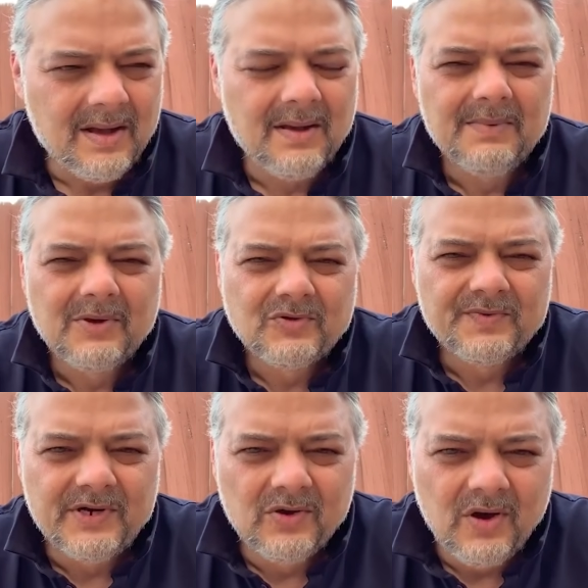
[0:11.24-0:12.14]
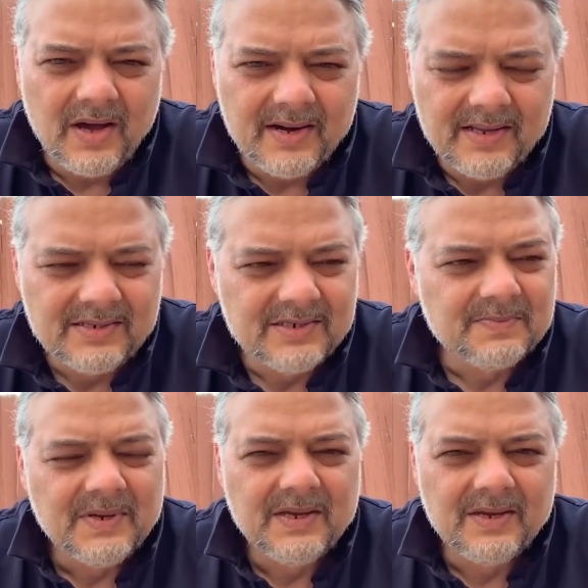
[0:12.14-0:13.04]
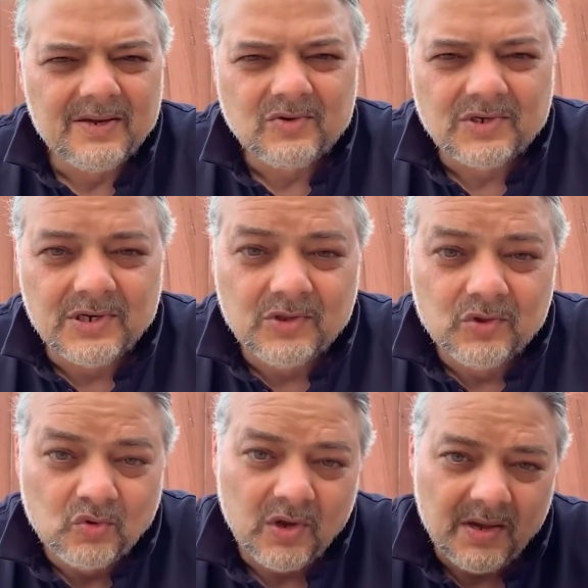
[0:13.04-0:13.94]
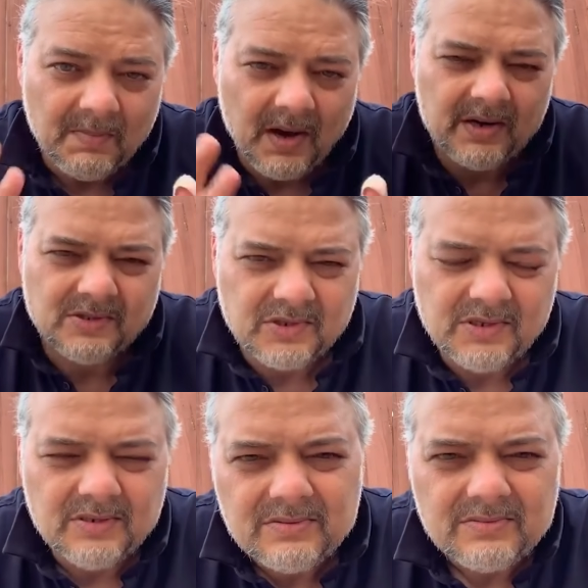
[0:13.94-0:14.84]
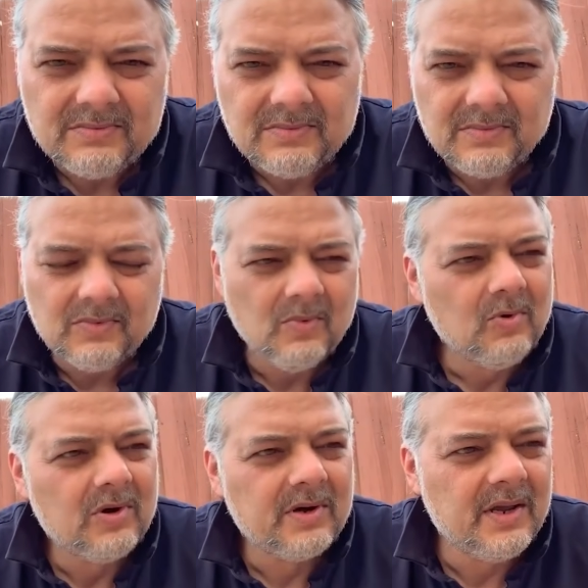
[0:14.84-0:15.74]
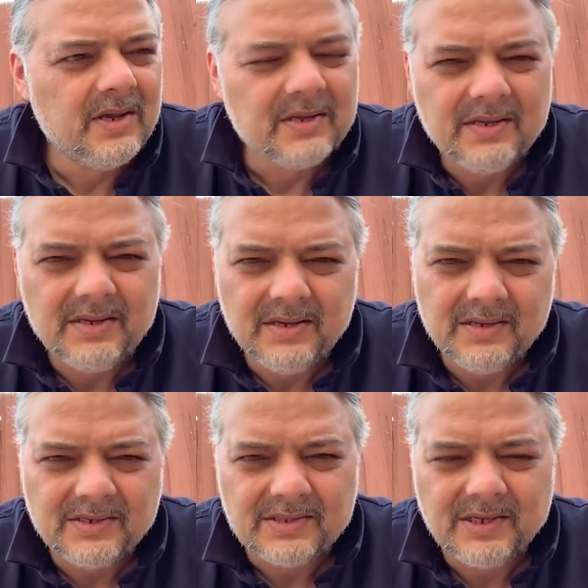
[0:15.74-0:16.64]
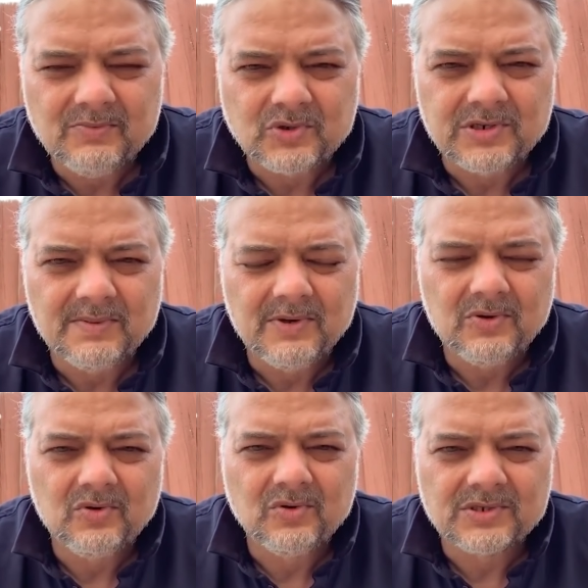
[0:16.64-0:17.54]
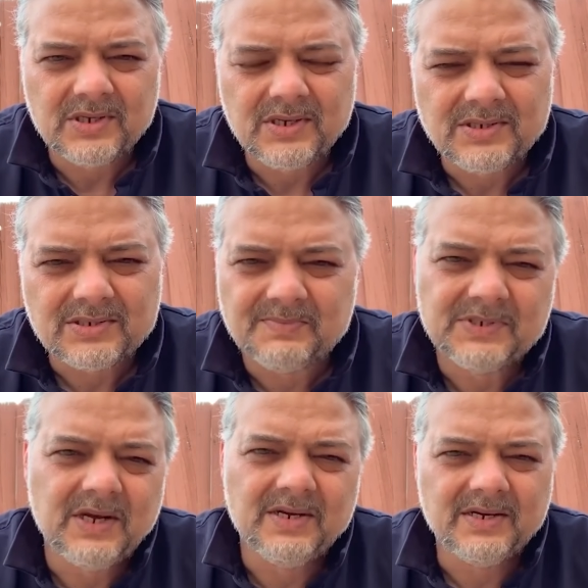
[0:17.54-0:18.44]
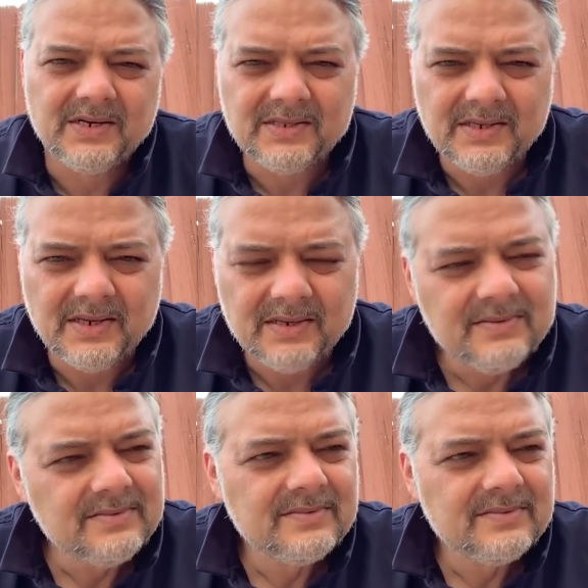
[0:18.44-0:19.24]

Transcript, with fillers: अभी कुछ वीडियो आ रहे हैं जिसमें कुछ हिंदू हैं महारथी वो बोल रहे हैं कि जितने मुस्लिम हैं उन लोगों से सब्जियां नहीं खरीदनी है